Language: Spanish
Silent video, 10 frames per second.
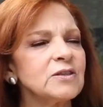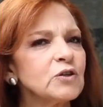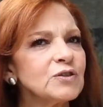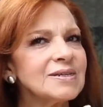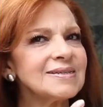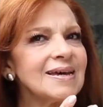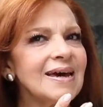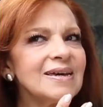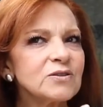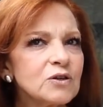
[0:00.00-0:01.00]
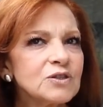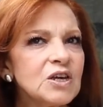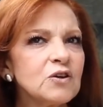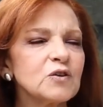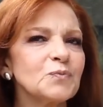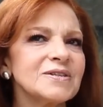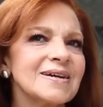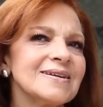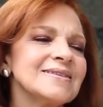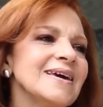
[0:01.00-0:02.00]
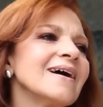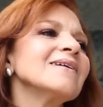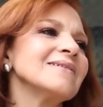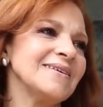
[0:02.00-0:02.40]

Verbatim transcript: Entonces, esos niños pues crecían,